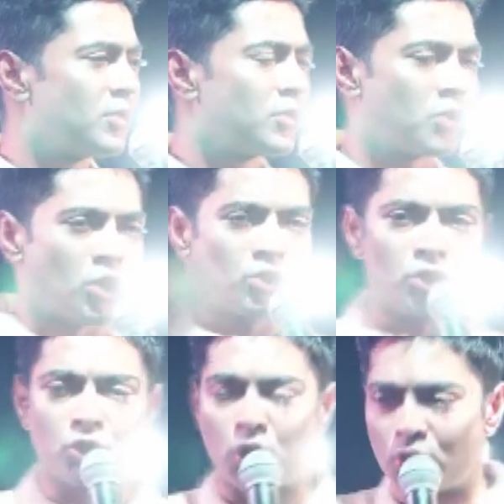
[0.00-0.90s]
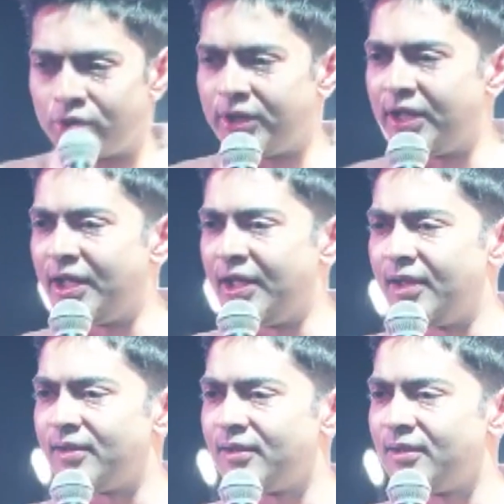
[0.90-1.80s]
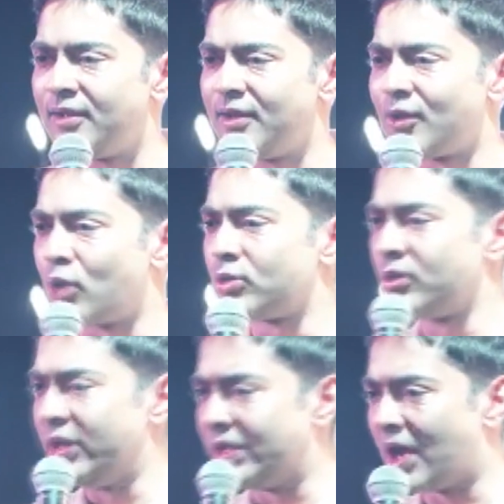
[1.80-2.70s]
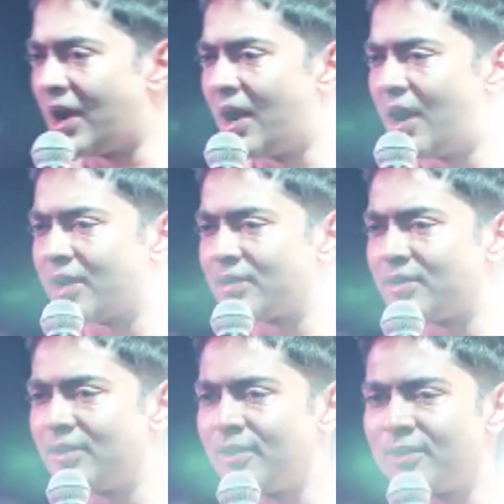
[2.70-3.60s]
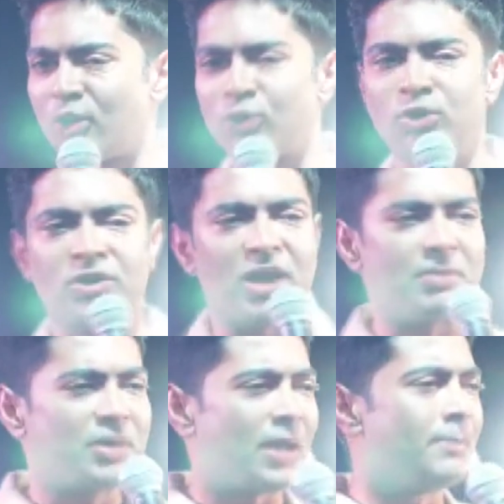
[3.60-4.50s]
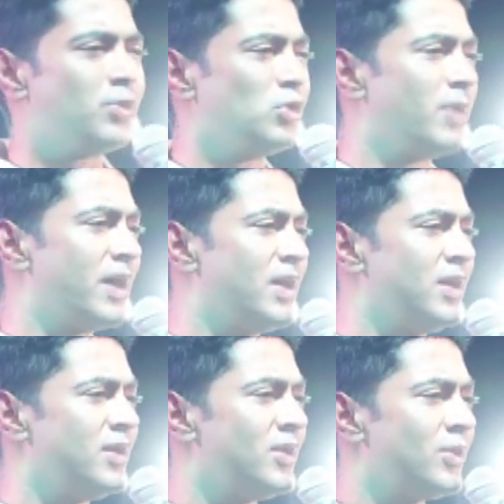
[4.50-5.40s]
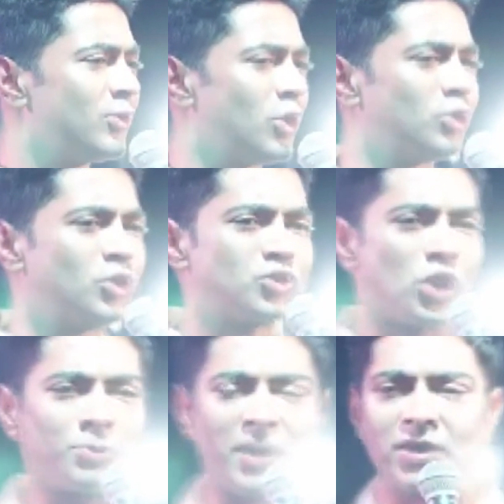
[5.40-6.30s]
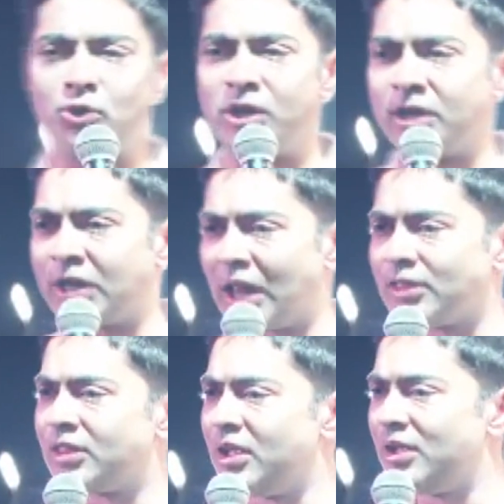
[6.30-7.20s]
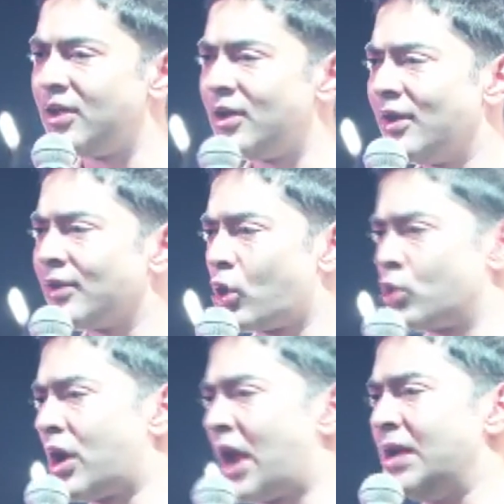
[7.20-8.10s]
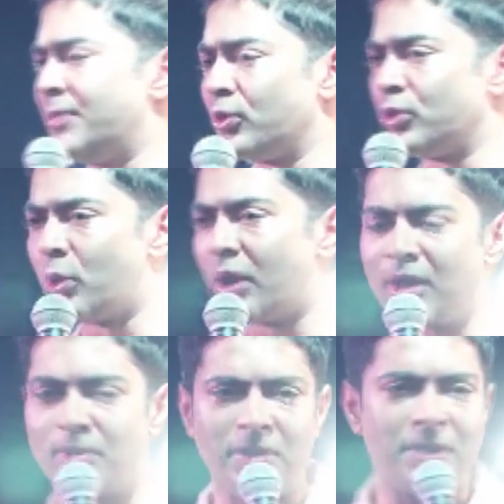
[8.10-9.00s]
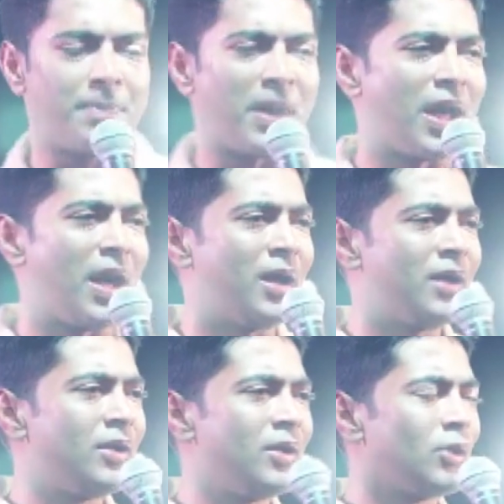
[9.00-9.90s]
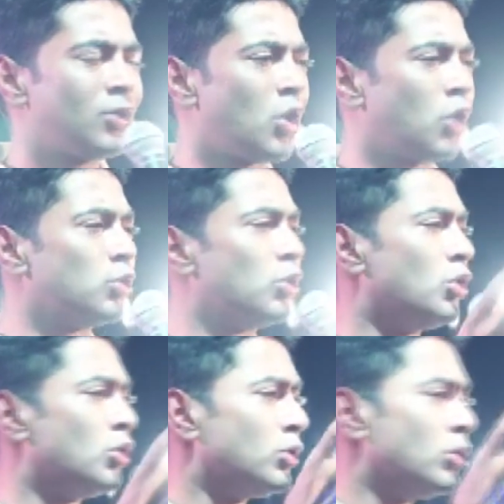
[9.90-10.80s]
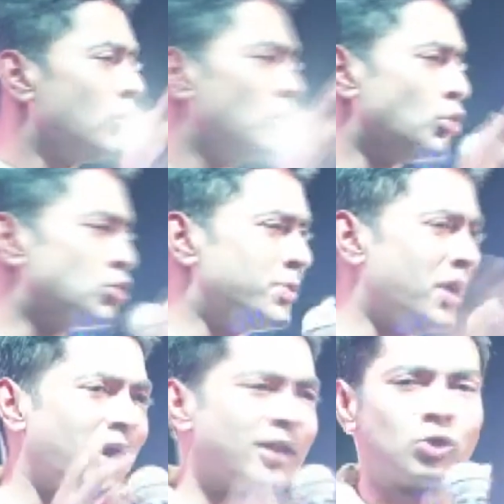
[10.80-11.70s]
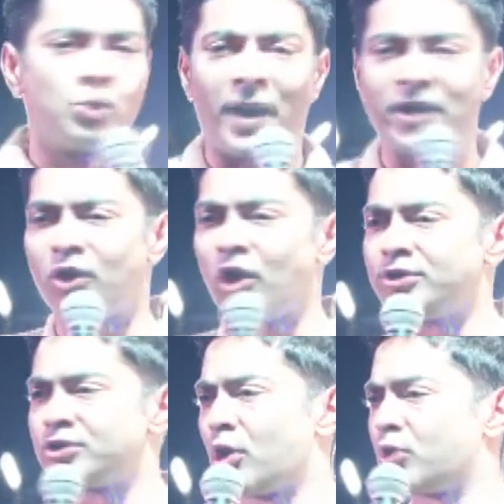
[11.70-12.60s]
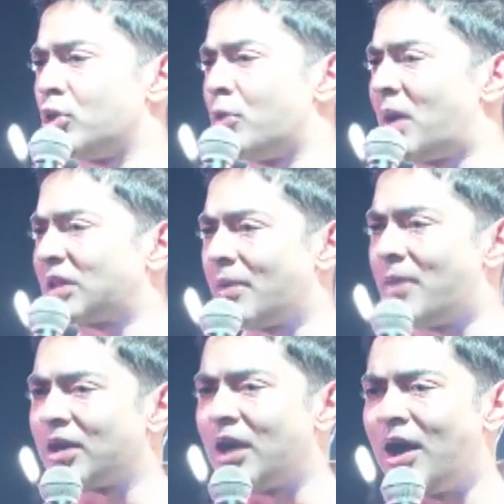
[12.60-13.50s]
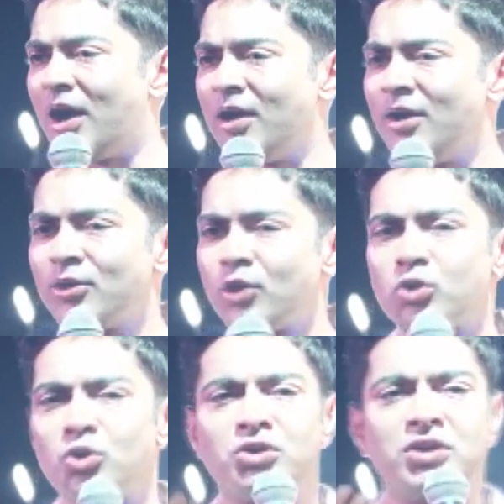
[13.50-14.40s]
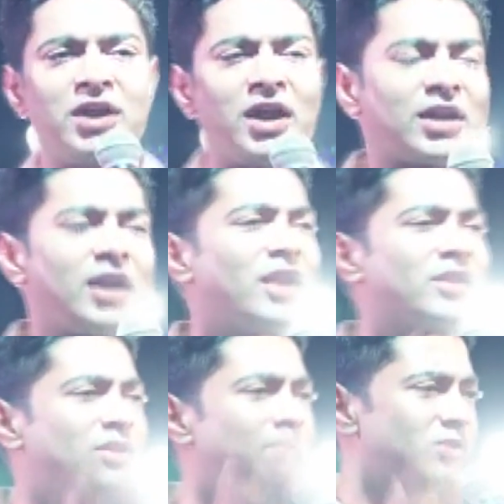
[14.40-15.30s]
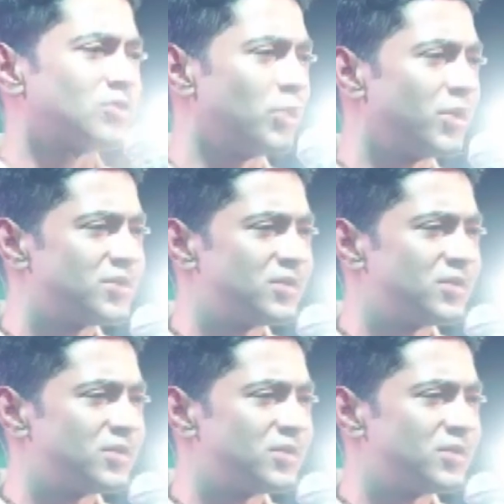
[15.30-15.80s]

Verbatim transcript: কখনো করণদিঘি কখনো ইটাহার কখনো ডাবগ্রাম ফুলবাড়ি কখনো জলপাইগুড়ির ক্রান্তি কখনো আলিপুরদুয়ারের বীরপাড়া কখনো কুচবিহারের তুফানগঞ্জ কখনো মাথাভাঙা কখনো দিনহাটায় রাত্রিবাস করেছি